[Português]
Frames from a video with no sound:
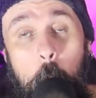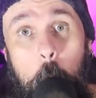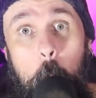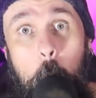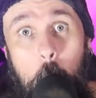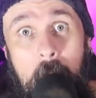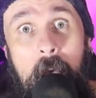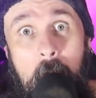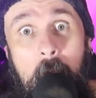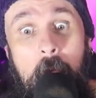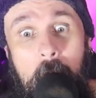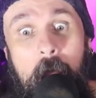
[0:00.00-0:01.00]

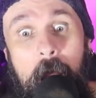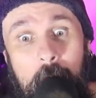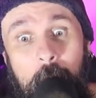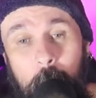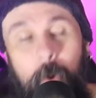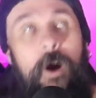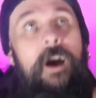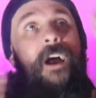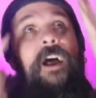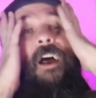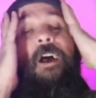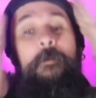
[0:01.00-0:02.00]
Uau!
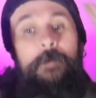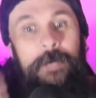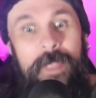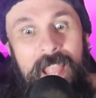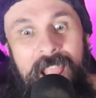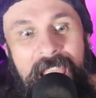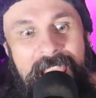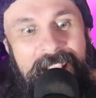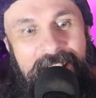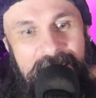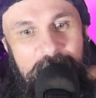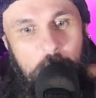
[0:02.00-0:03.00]
É
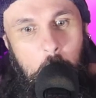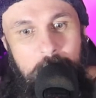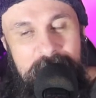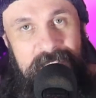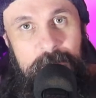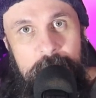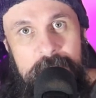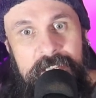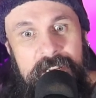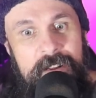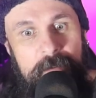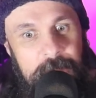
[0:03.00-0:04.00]
incrível como essa
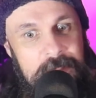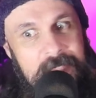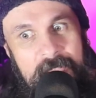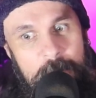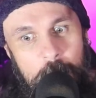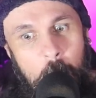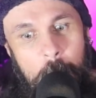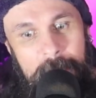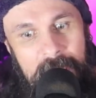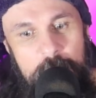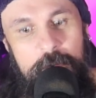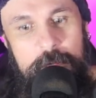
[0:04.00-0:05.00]
música tem
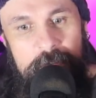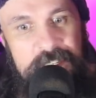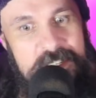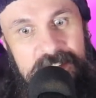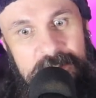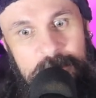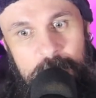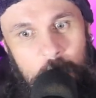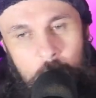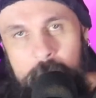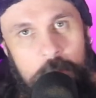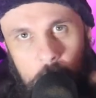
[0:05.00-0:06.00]
momentos
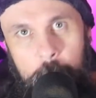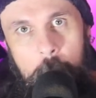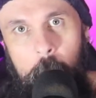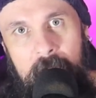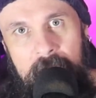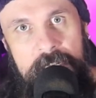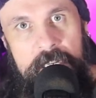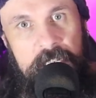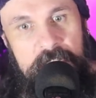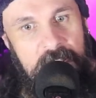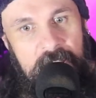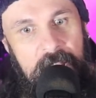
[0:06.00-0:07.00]
muito
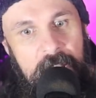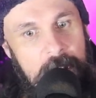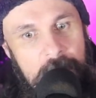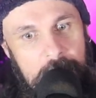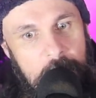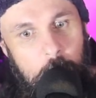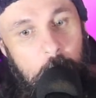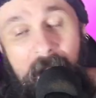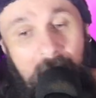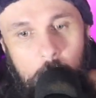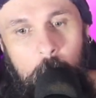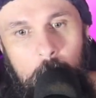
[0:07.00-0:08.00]
empolgantes.
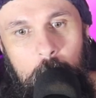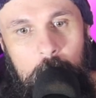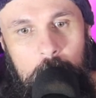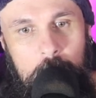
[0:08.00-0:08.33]
Uau!